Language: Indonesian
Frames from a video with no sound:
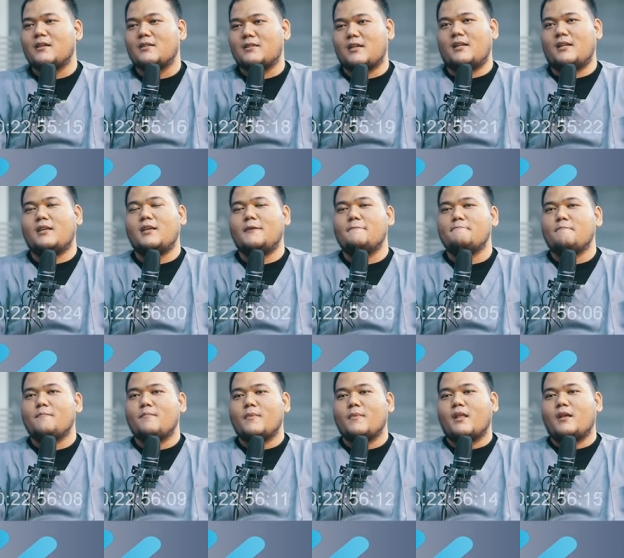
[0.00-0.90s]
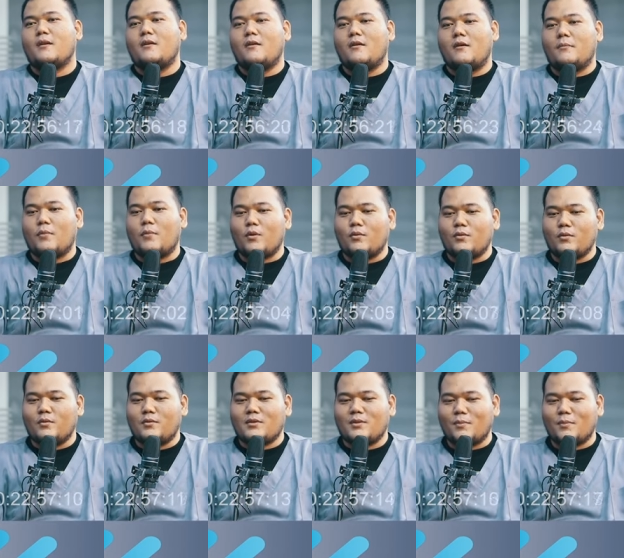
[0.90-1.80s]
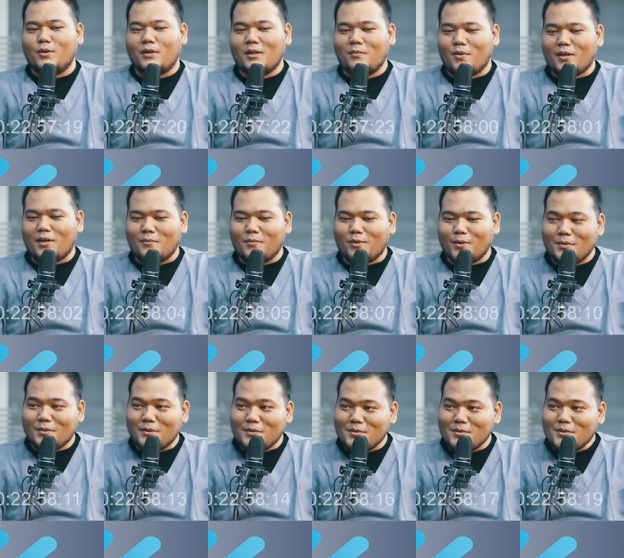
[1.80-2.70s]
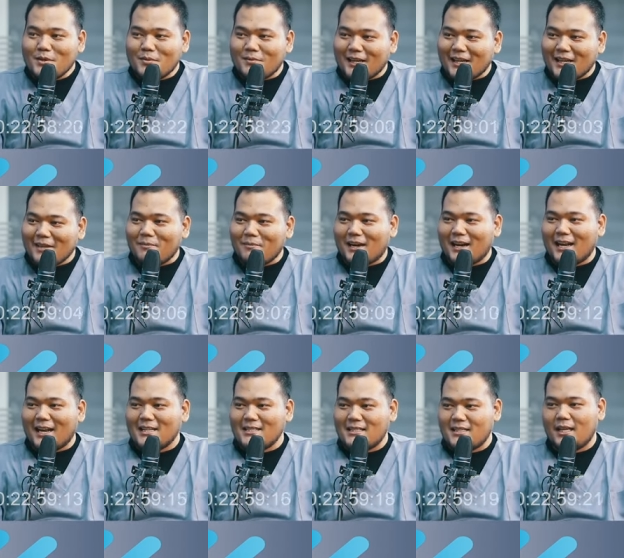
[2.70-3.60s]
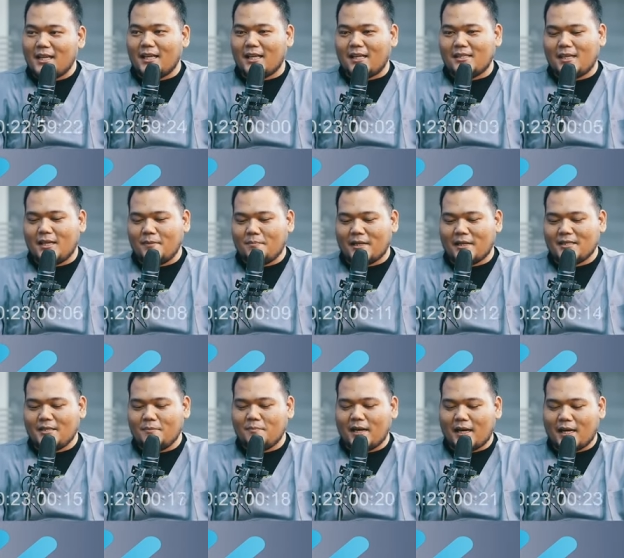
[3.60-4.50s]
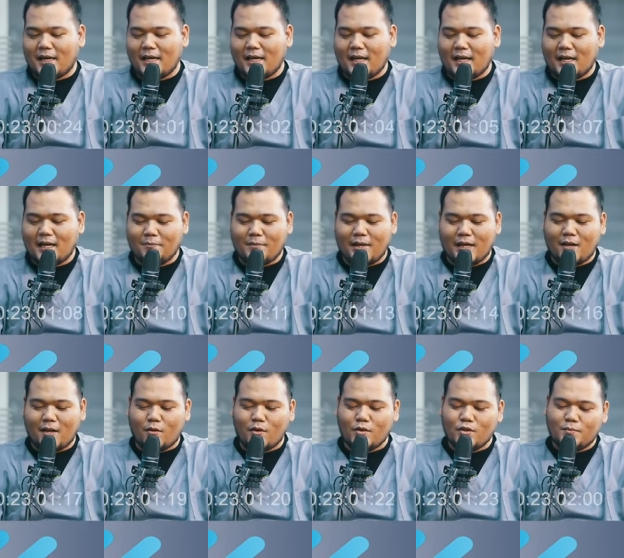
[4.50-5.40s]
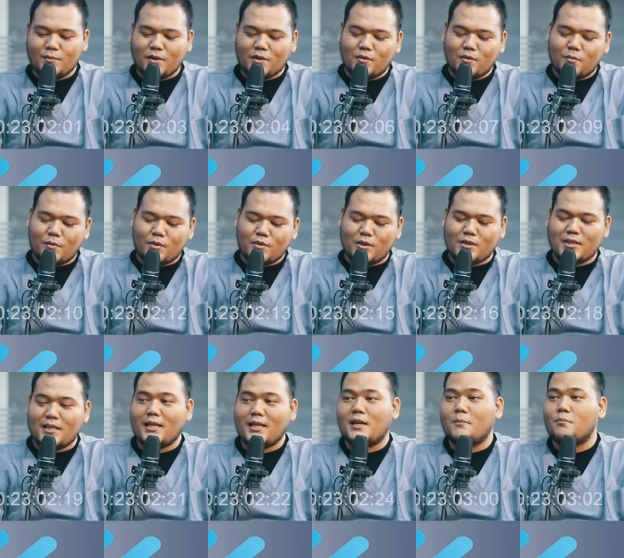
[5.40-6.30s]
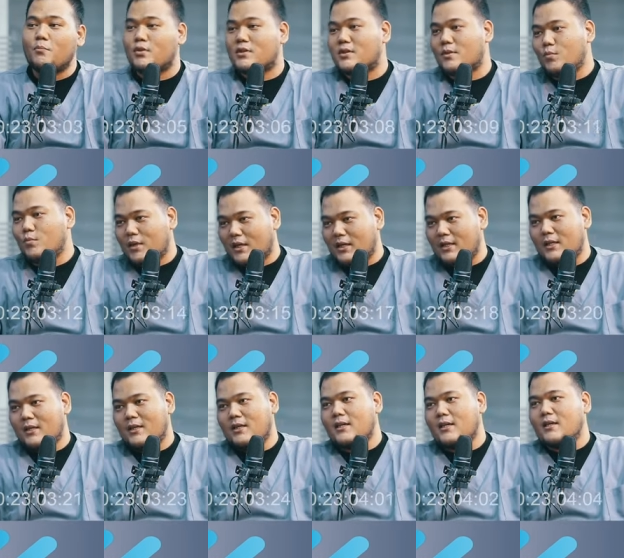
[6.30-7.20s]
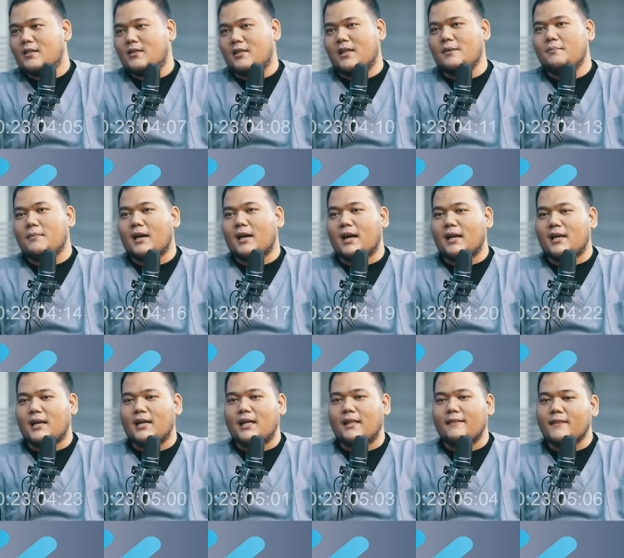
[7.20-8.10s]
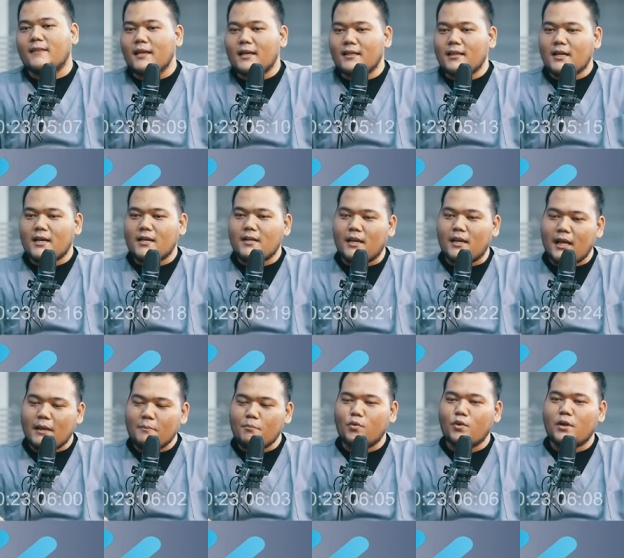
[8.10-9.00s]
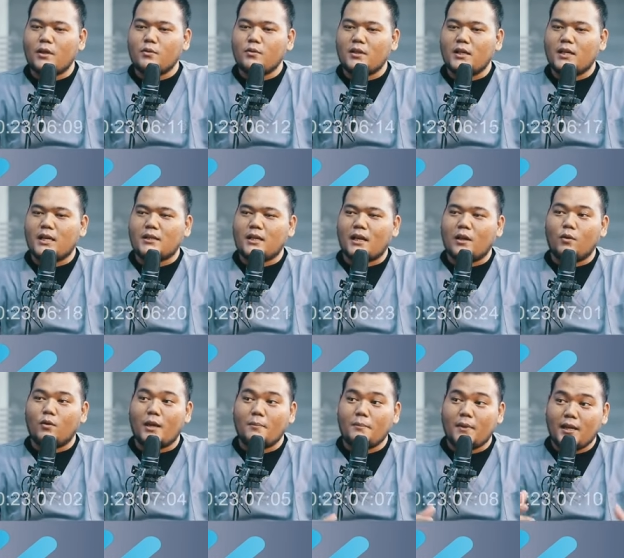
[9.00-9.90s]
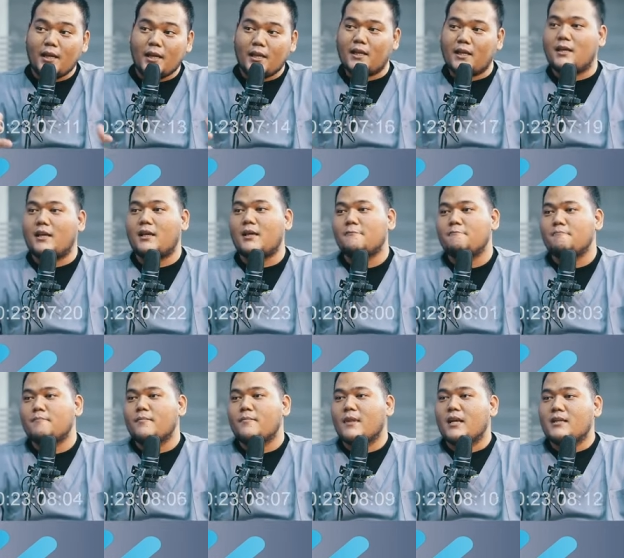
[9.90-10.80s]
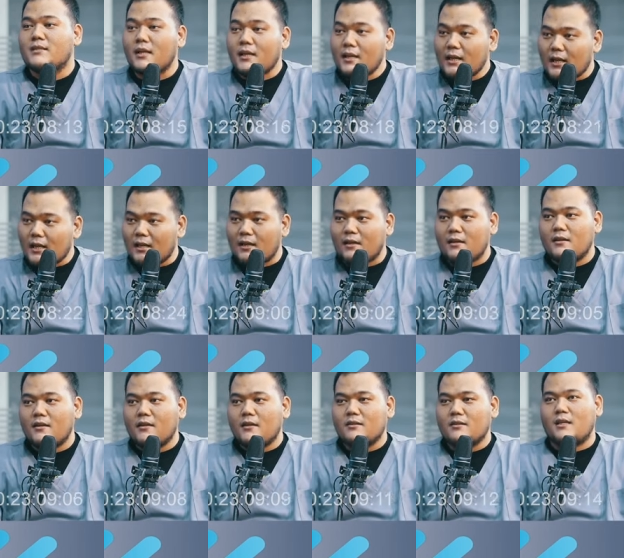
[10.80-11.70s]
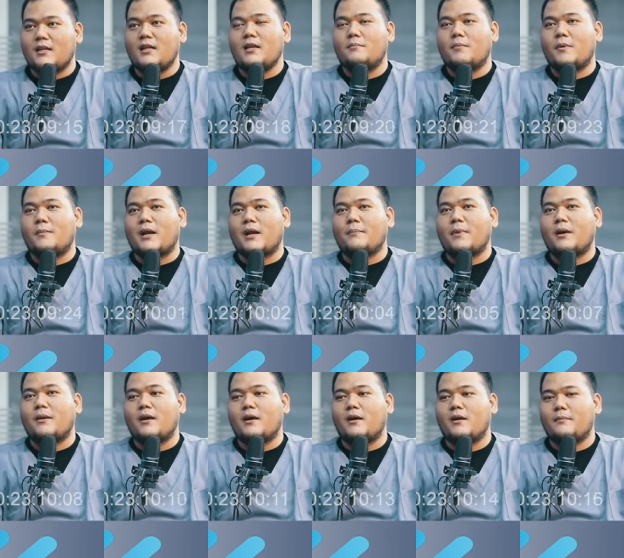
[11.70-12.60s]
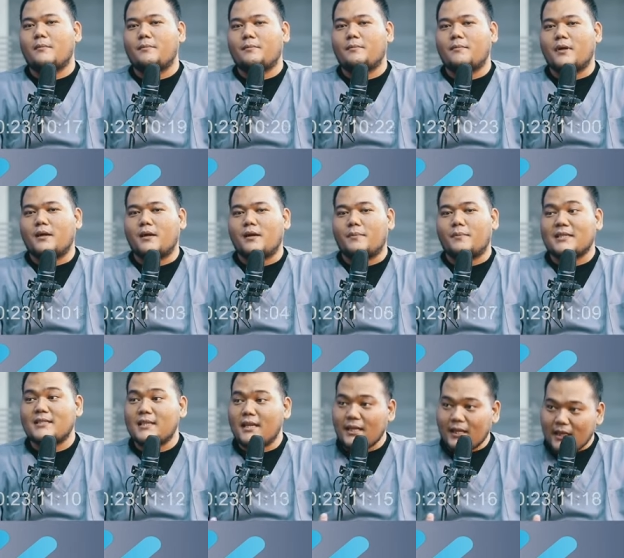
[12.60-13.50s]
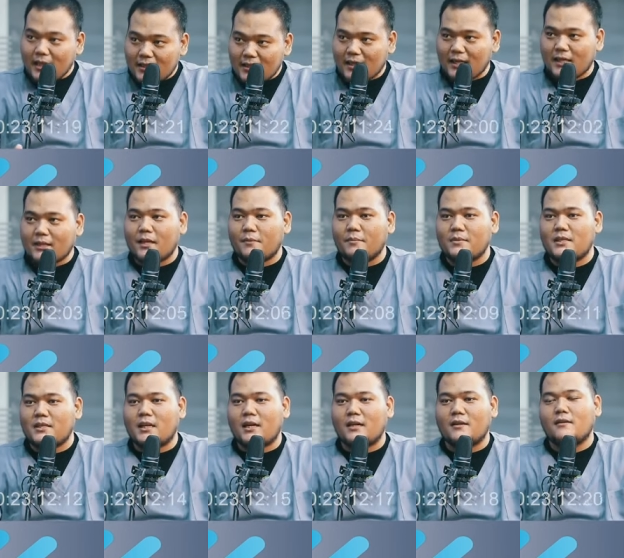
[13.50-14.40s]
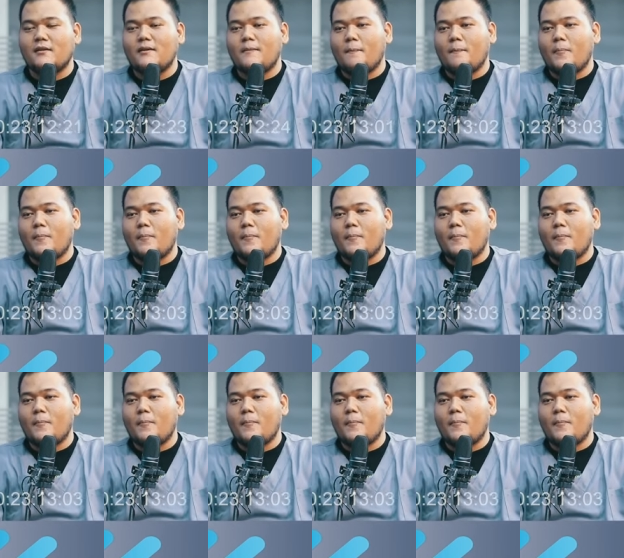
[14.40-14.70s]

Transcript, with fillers: Jadi berunt, sebetulnya bukan beruntung juga bagi para lansia ya. Jadi pasti makanan yang akan mereka konsumsi itu posisinya lembut semua. Jadi makanan nanti ketika di lambung itu tidak terlalu lama dianya dicerna. Jadi beberapa uh, pasien nih ternyata misalkan